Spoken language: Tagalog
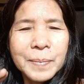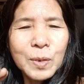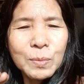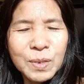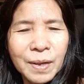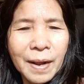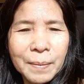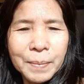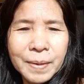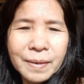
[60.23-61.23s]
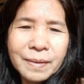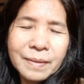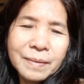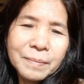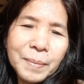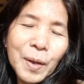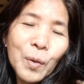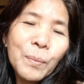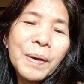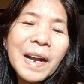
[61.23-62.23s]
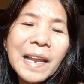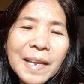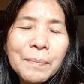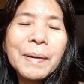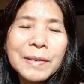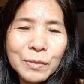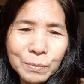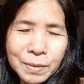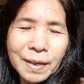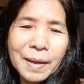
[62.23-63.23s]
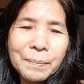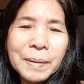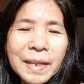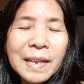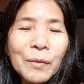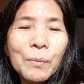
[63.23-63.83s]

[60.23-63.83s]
subscriber. Pero magaling mag-subscribe. Madali